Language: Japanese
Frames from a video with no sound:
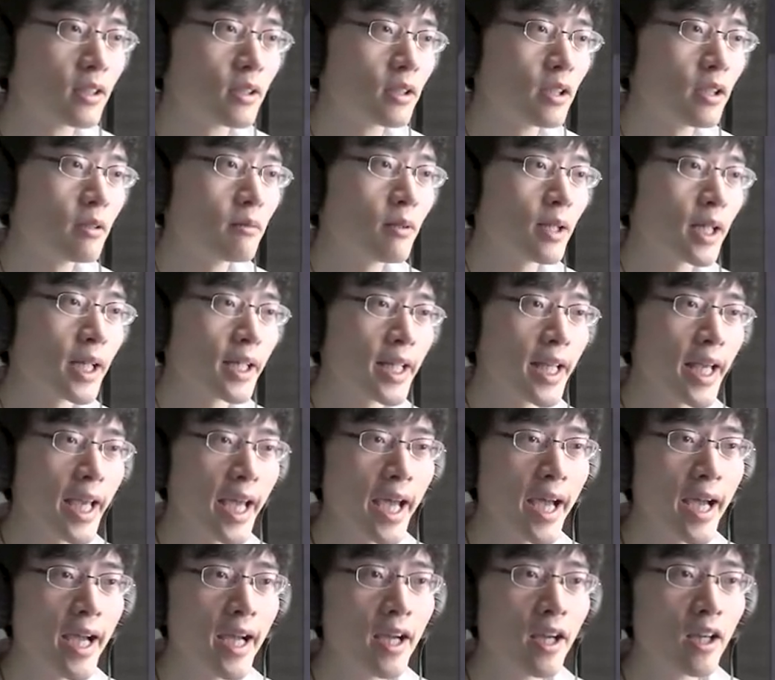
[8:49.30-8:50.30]
ていうわけ
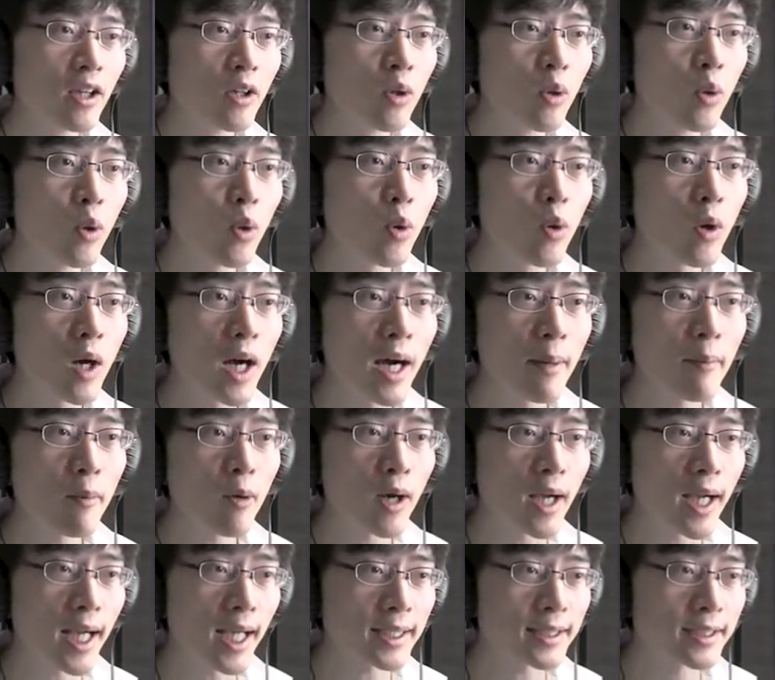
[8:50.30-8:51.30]
で、ここが
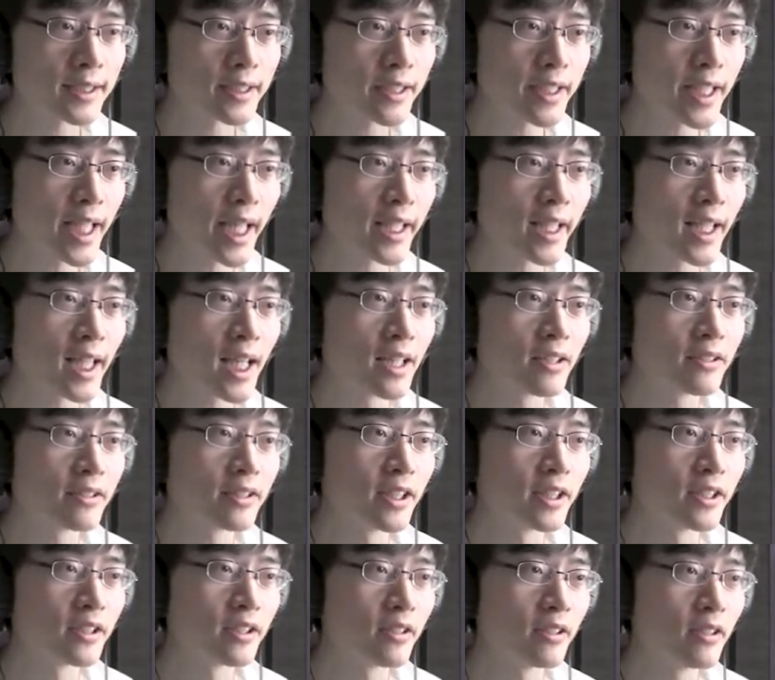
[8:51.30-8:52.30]
もうがっつり穴が開く
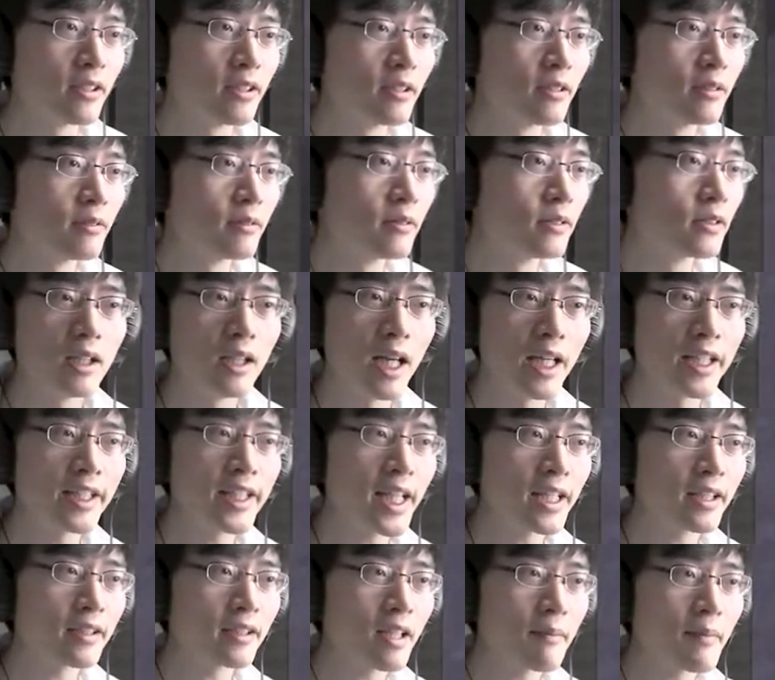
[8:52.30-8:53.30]
んですよ。あ、
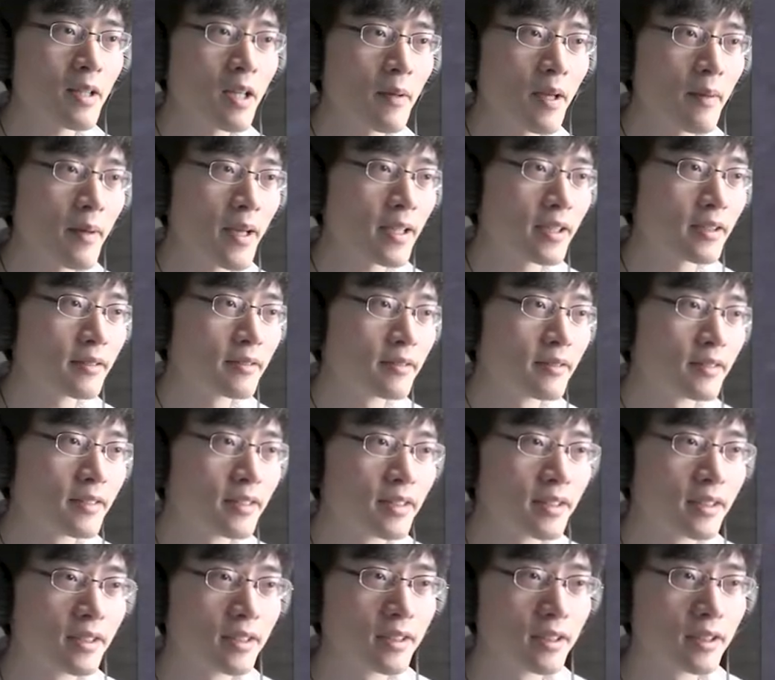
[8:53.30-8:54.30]
痛い。やばい。
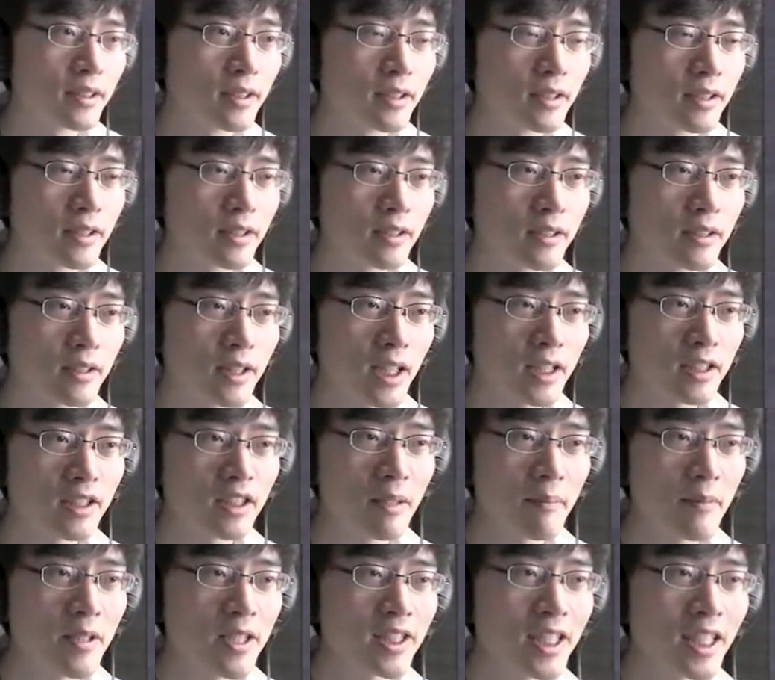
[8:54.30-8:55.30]
で、ち
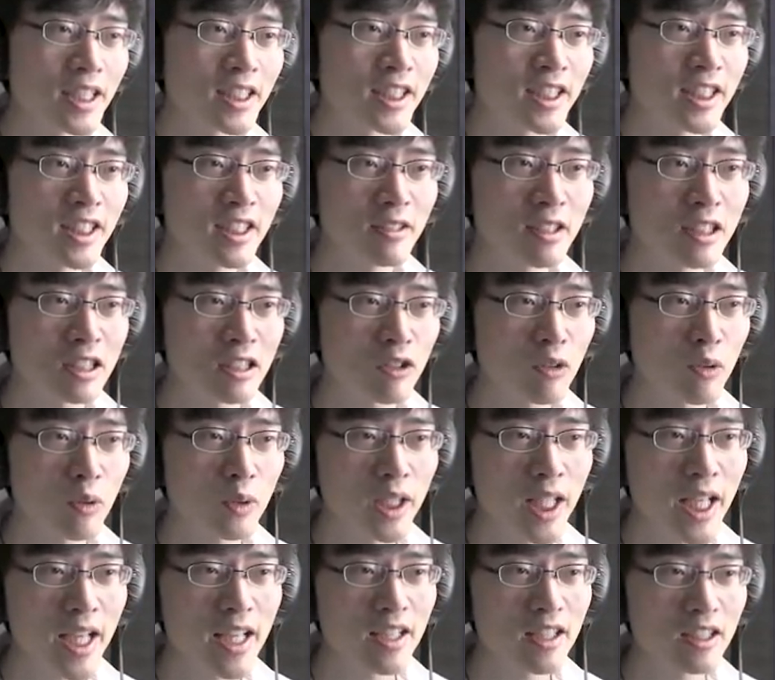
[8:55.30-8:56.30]
なみにじゃあ死ぬし、こ
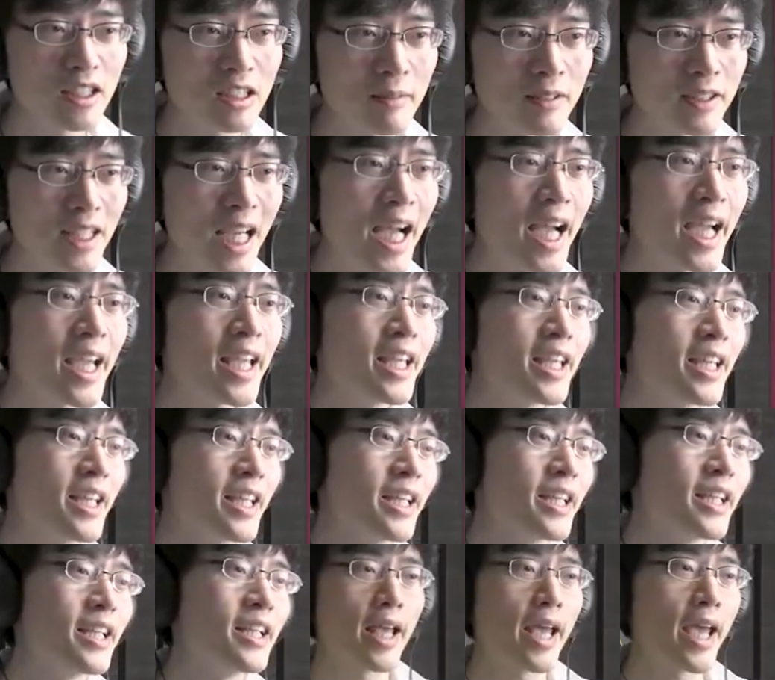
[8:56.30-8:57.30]
こで死にます。あ
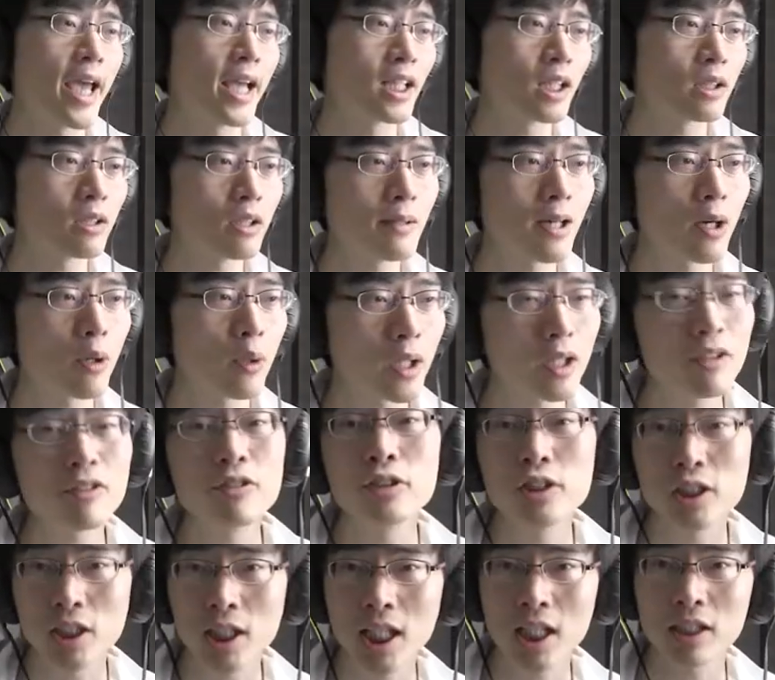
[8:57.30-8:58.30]
いって、例えばこれ
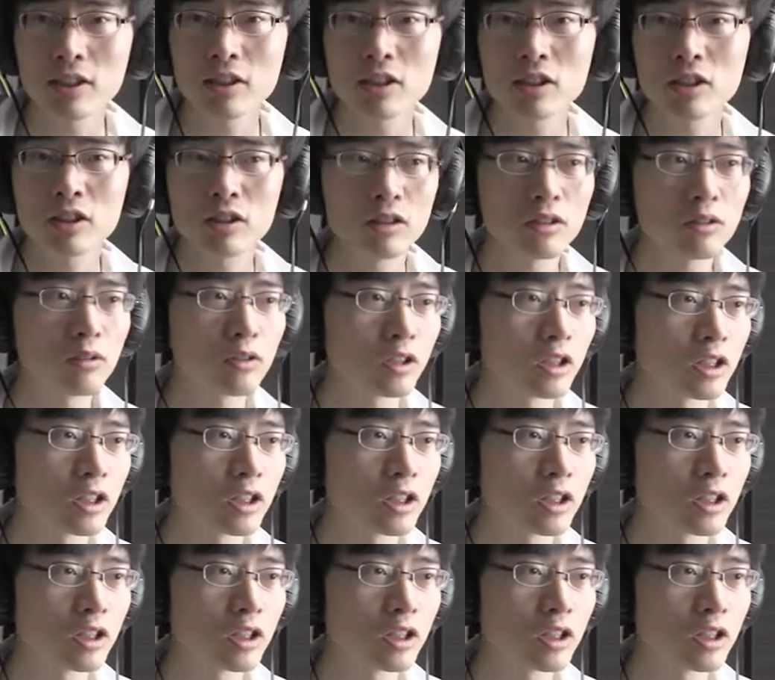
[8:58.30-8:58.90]
復活すると